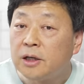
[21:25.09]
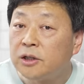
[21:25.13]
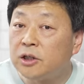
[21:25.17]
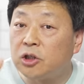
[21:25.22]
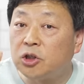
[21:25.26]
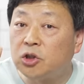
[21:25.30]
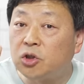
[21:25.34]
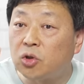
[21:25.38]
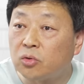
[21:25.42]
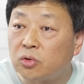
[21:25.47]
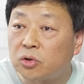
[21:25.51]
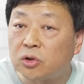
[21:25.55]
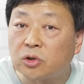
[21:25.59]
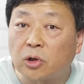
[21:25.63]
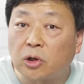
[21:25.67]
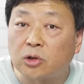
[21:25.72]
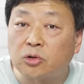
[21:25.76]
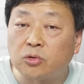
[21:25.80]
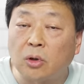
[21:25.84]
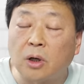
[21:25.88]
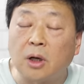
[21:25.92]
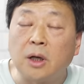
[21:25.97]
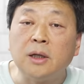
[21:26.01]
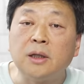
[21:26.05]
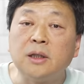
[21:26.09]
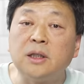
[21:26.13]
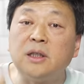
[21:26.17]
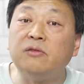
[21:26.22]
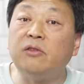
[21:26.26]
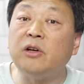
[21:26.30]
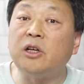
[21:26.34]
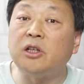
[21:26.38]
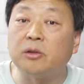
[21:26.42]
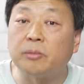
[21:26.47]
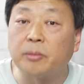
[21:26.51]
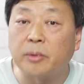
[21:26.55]
你揪着他说：“你
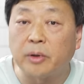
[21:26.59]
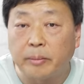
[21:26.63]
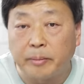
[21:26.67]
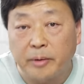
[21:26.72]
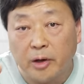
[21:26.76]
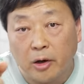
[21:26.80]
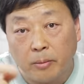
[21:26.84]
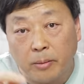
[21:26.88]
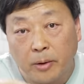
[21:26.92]
为什么要要